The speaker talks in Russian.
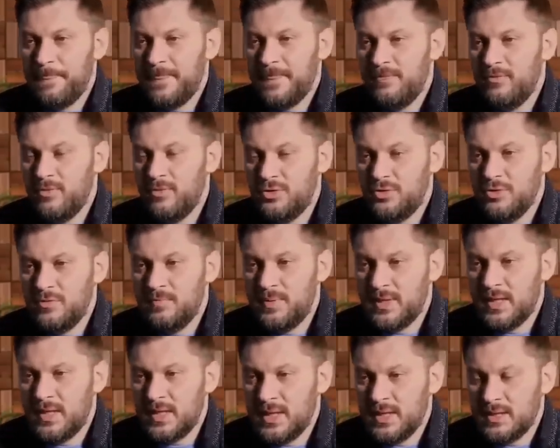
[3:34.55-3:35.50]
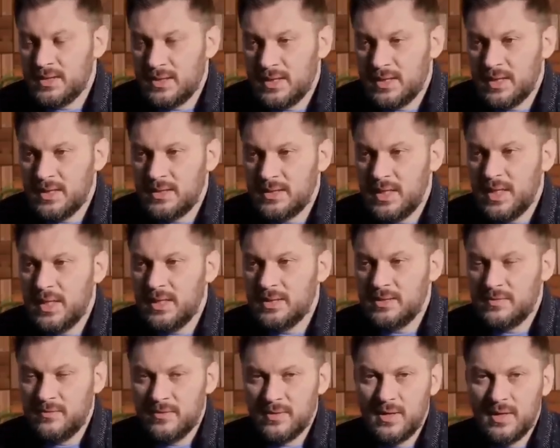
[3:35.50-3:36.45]
Ну и очень прекрасное
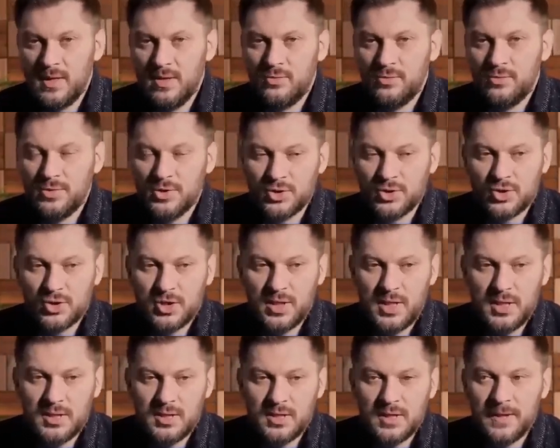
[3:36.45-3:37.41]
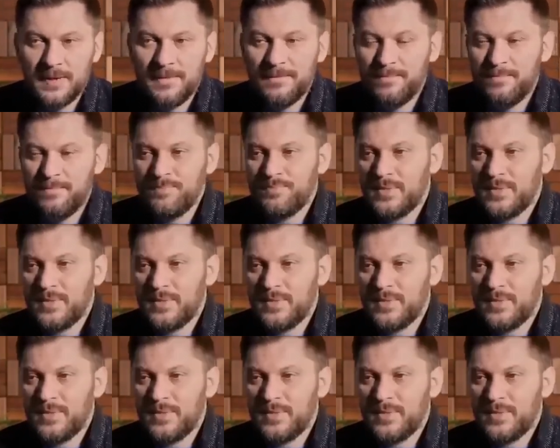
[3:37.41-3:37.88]
средство для утешения,